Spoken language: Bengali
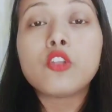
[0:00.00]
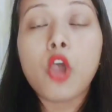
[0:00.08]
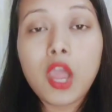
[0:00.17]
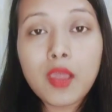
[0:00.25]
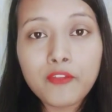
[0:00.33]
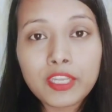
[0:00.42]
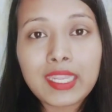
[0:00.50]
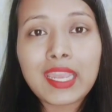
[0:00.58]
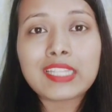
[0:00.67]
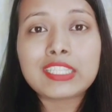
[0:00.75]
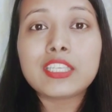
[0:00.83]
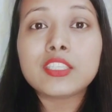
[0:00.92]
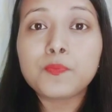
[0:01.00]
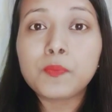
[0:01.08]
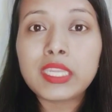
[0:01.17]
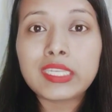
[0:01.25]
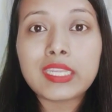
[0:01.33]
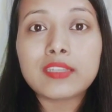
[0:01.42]
ডগা ফেটে গেছে
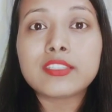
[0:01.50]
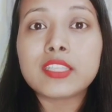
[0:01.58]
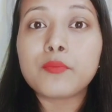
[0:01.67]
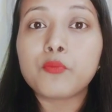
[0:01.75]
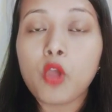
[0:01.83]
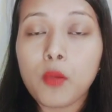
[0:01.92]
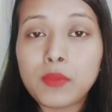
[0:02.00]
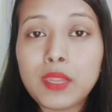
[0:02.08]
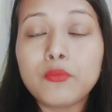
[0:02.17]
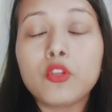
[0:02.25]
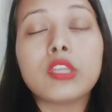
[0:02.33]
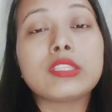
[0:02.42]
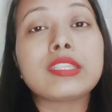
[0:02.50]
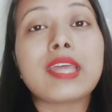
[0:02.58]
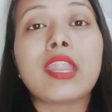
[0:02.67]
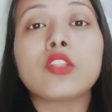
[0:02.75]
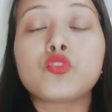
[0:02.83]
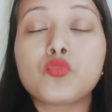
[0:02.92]
স্প্লিটেন্সের প্রবলেম রয়েছে
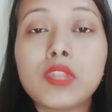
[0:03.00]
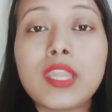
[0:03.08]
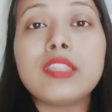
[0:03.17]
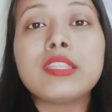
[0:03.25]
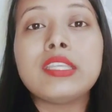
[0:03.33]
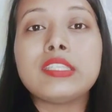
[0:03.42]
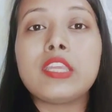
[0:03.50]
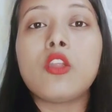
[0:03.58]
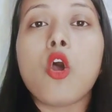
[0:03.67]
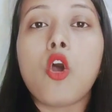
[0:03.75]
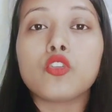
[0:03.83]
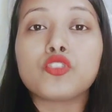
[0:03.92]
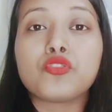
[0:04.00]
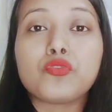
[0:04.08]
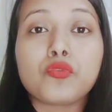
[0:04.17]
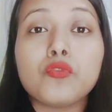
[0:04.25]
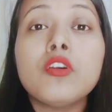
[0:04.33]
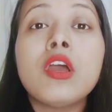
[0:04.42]
তারা চুলের নিচের
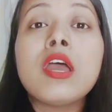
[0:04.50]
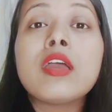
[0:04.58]
অংশটুকু